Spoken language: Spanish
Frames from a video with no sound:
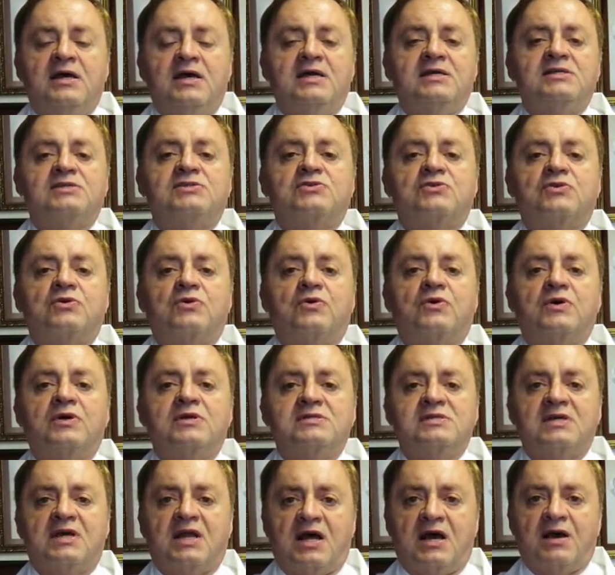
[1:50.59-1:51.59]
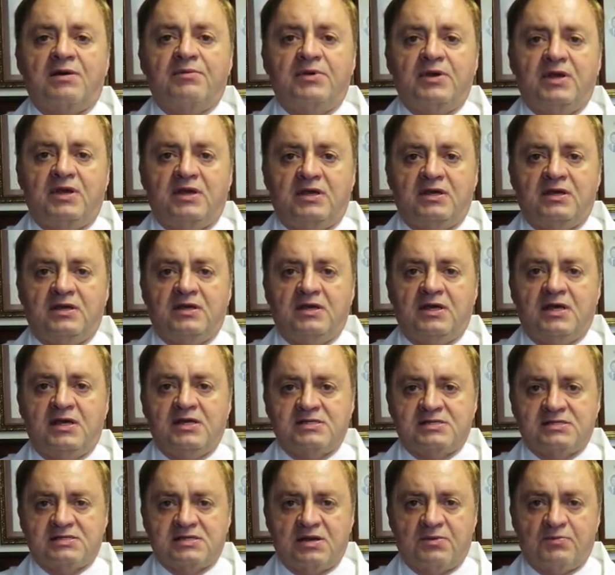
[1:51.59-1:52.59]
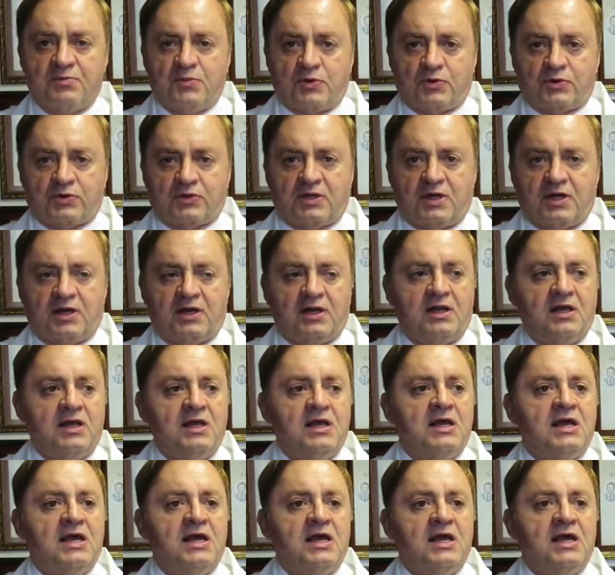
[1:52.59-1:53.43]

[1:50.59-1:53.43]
esto es grave y es mortal.